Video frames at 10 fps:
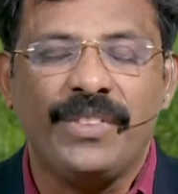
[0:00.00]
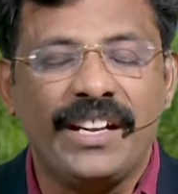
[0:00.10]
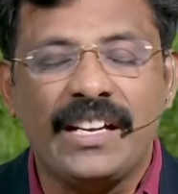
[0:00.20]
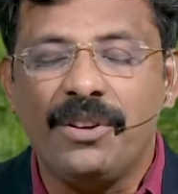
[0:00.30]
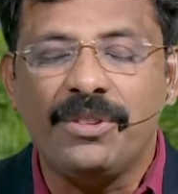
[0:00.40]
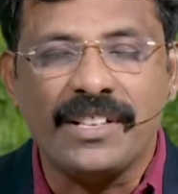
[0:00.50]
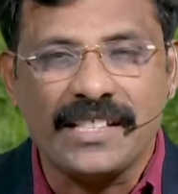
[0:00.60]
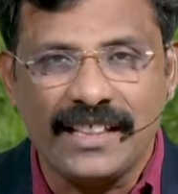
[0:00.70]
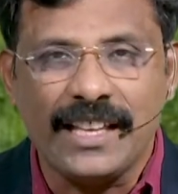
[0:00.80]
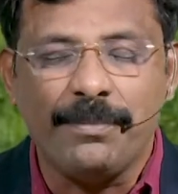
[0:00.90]
எட்டாவது
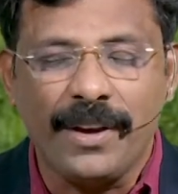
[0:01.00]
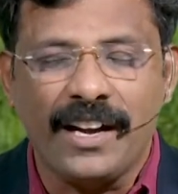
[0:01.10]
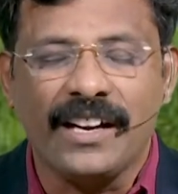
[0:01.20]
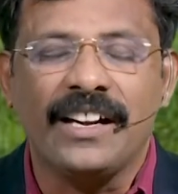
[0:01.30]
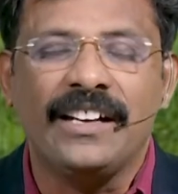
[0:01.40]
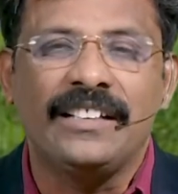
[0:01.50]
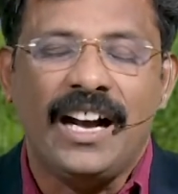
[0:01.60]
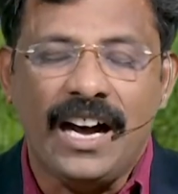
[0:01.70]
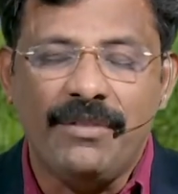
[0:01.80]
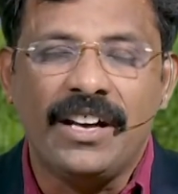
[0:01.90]
வசனத்தை பாருங்கள்
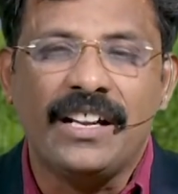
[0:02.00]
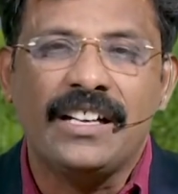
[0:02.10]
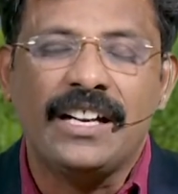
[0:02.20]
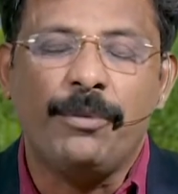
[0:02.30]
அவர்